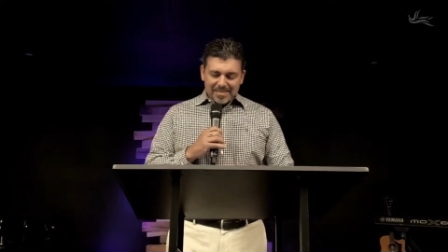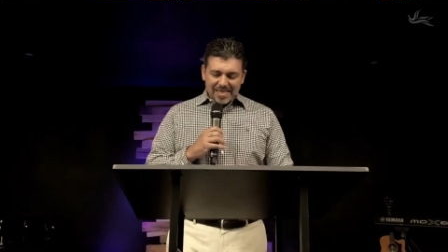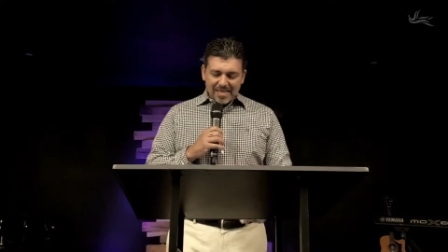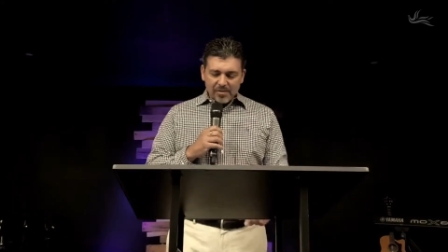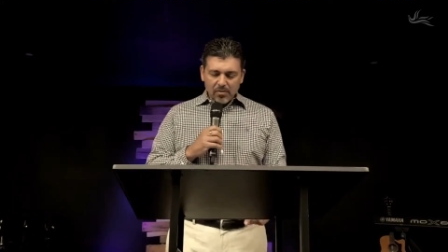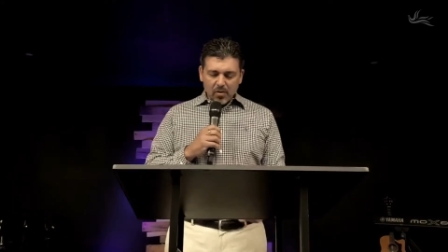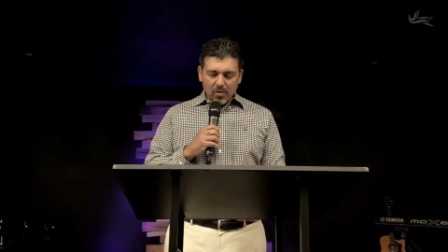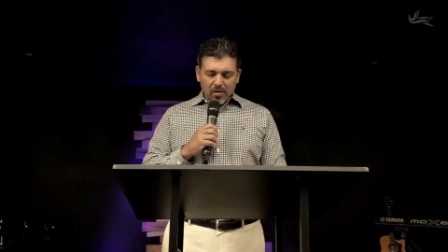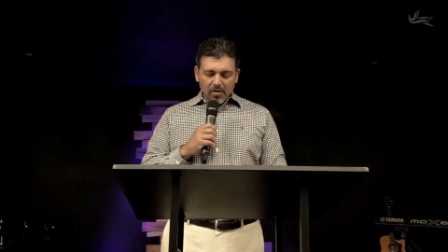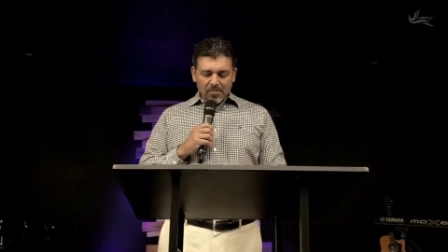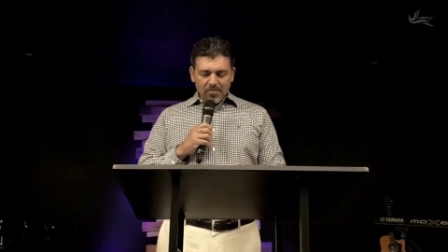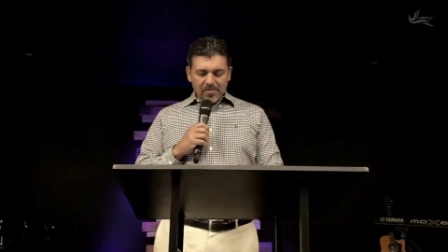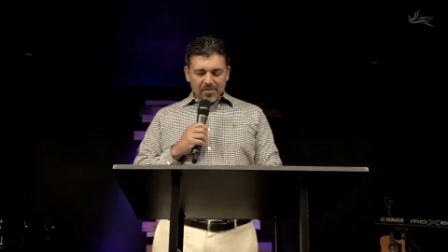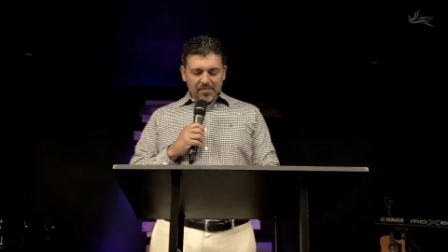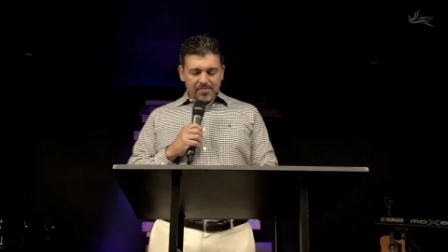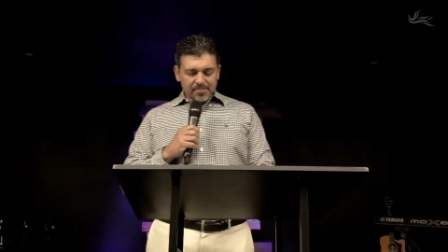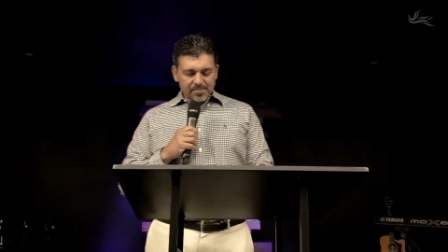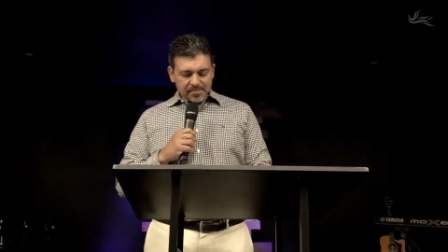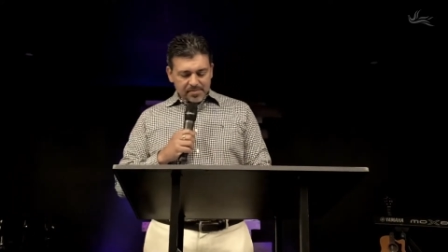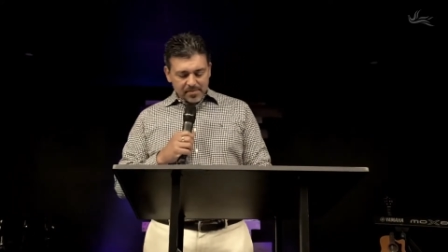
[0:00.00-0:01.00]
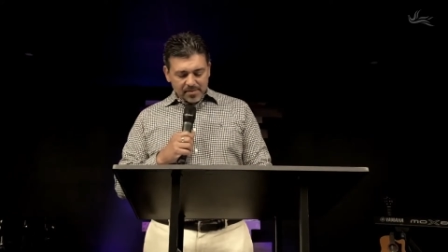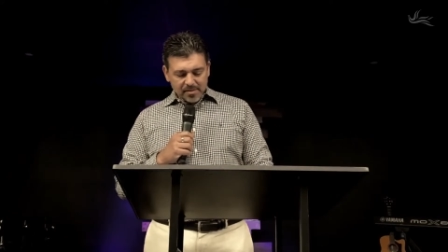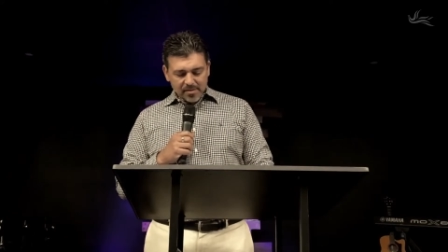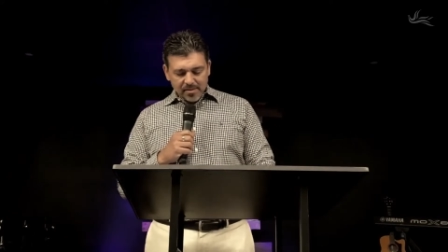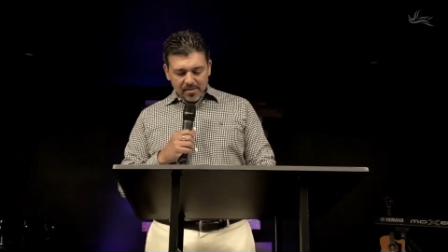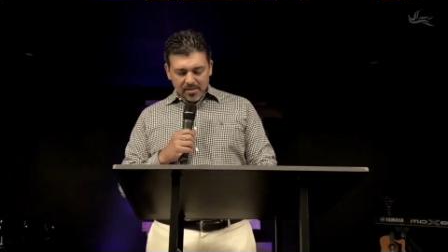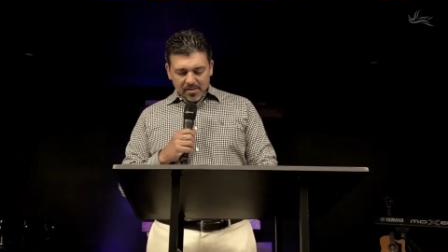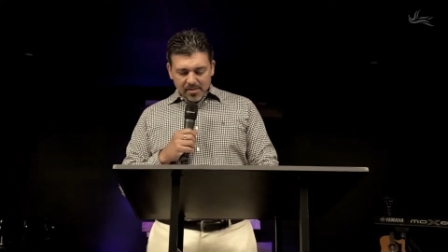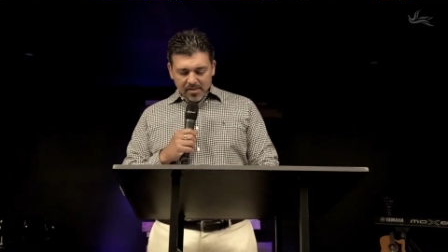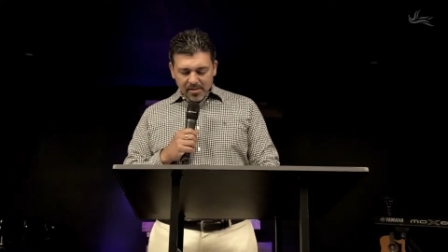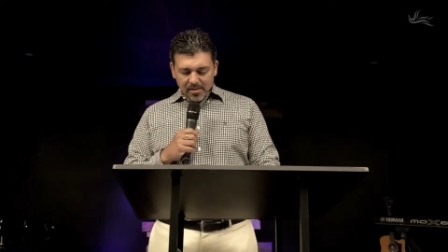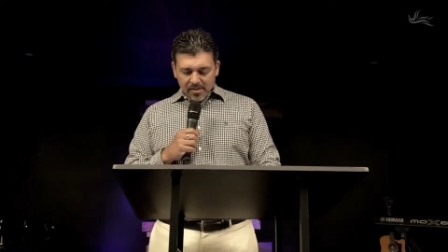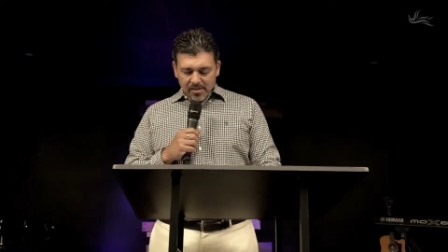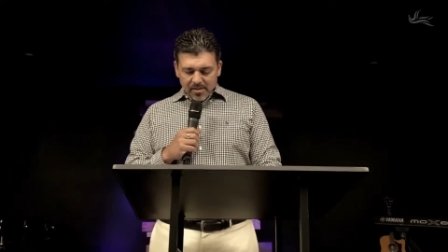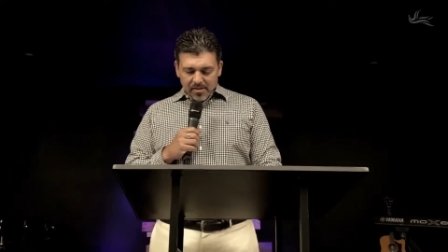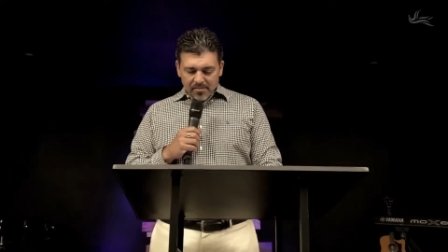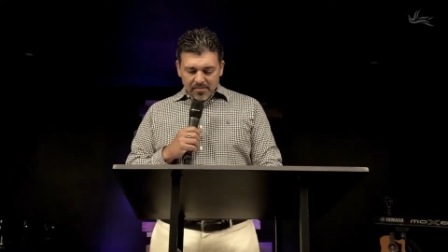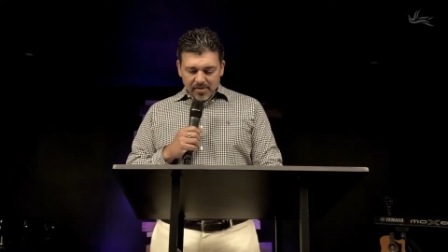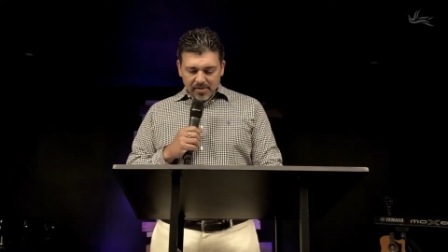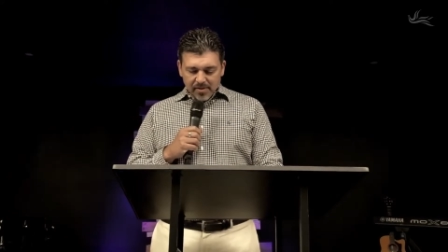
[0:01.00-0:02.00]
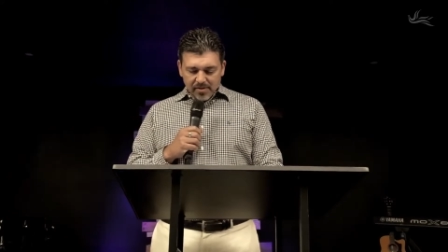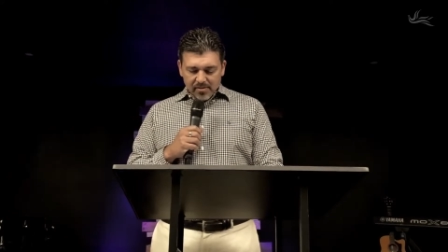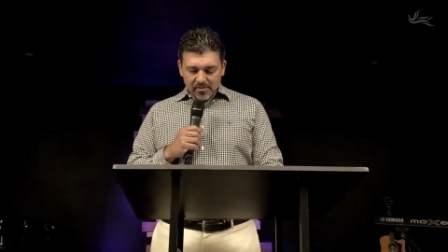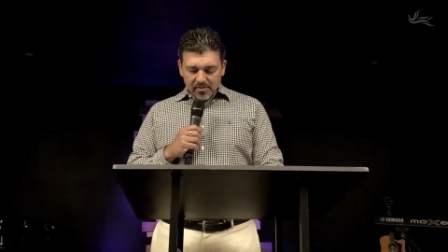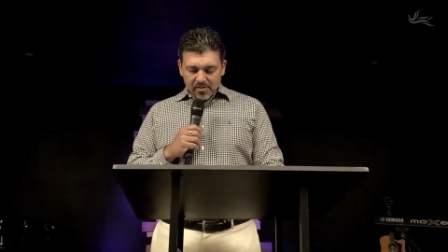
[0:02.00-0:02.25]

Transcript: 19, para